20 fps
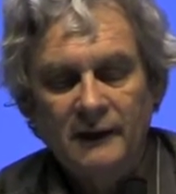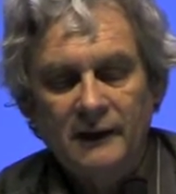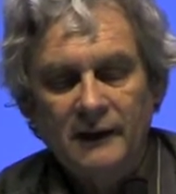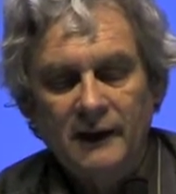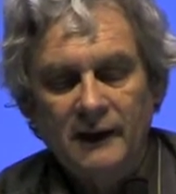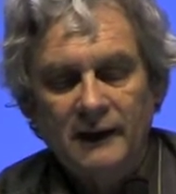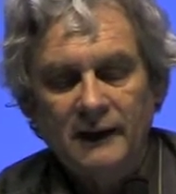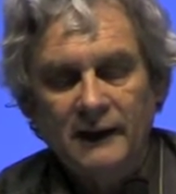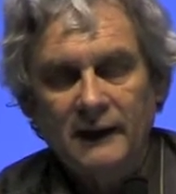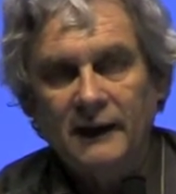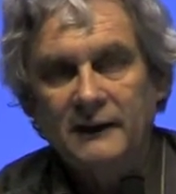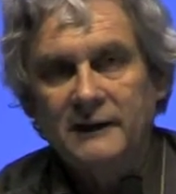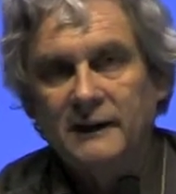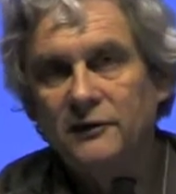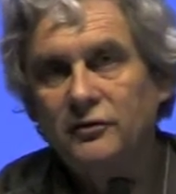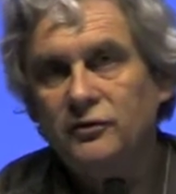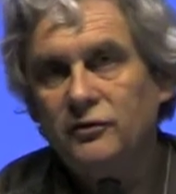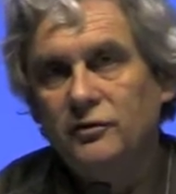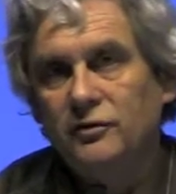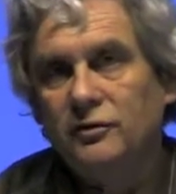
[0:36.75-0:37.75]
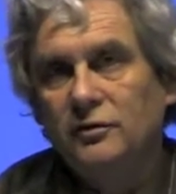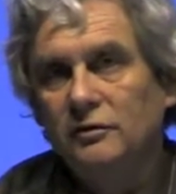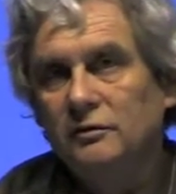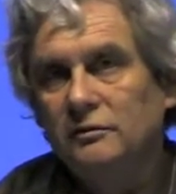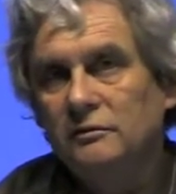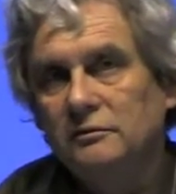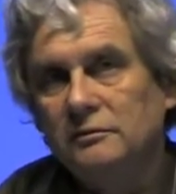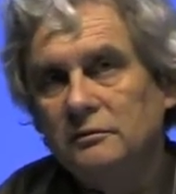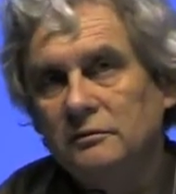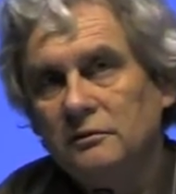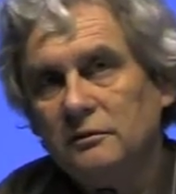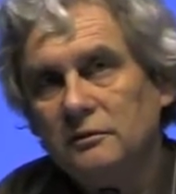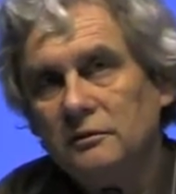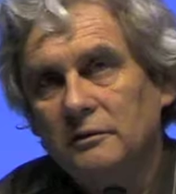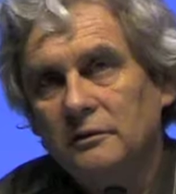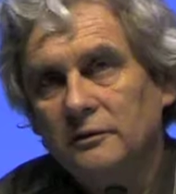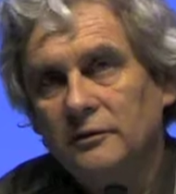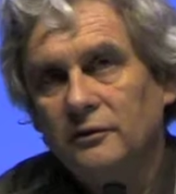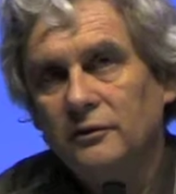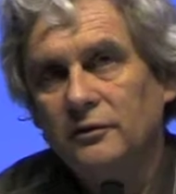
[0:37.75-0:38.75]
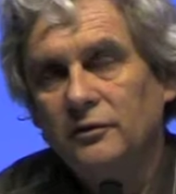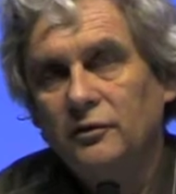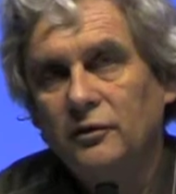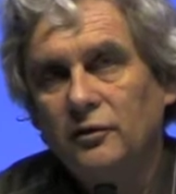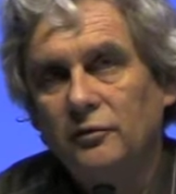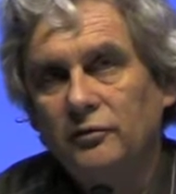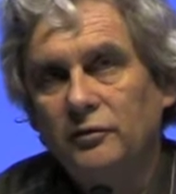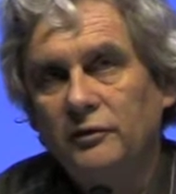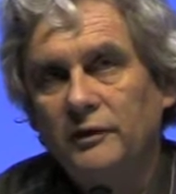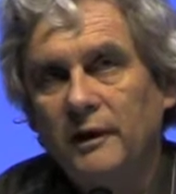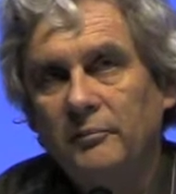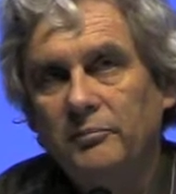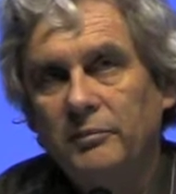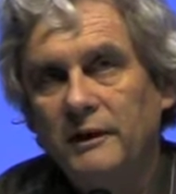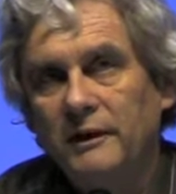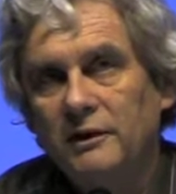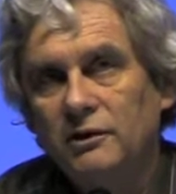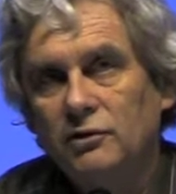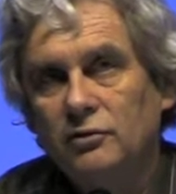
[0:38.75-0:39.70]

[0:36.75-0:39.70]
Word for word: la, question de ce que vous appelez,